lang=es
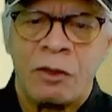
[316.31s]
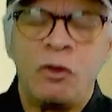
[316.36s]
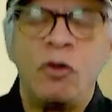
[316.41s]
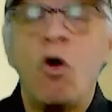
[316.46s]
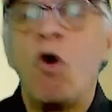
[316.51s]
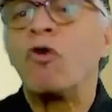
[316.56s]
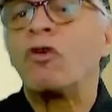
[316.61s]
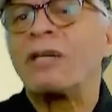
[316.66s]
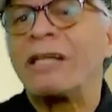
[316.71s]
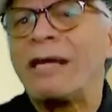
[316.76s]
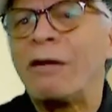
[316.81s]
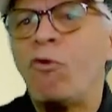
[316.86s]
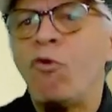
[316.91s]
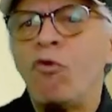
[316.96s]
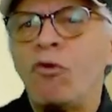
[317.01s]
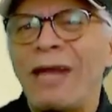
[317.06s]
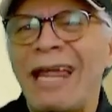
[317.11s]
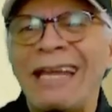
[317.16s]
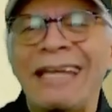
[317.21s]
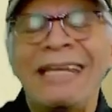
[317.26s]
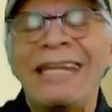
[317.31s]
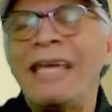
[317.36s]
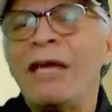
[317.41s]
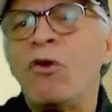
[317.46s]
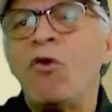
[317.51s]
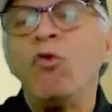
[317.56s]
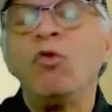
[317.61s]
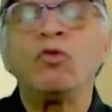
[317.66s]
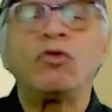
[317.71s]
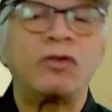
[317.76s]
no reúnen
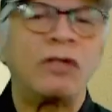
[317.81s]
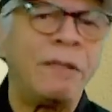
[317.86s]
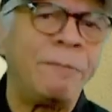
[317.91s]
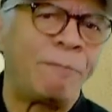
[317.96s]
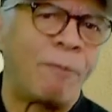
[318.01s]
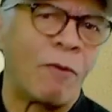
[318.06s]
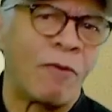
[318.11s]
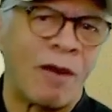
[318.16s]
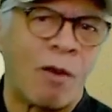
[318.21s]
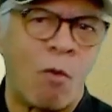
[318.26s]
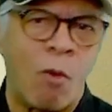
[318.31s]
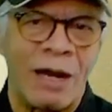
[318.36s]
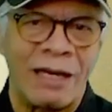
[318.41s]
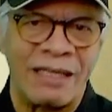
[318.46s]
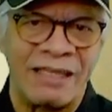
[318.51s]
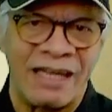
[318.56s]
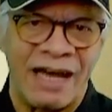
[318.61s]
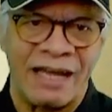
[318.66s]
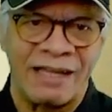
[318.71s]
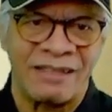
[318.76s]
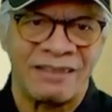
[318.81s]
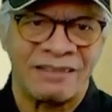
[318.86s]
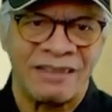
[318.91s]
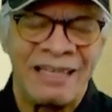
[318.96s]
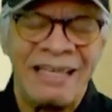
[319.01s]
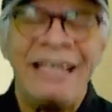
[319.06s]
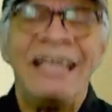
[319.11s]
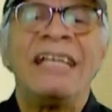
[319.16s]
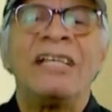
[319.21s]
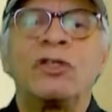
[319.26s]
ningún tipo de cualidades.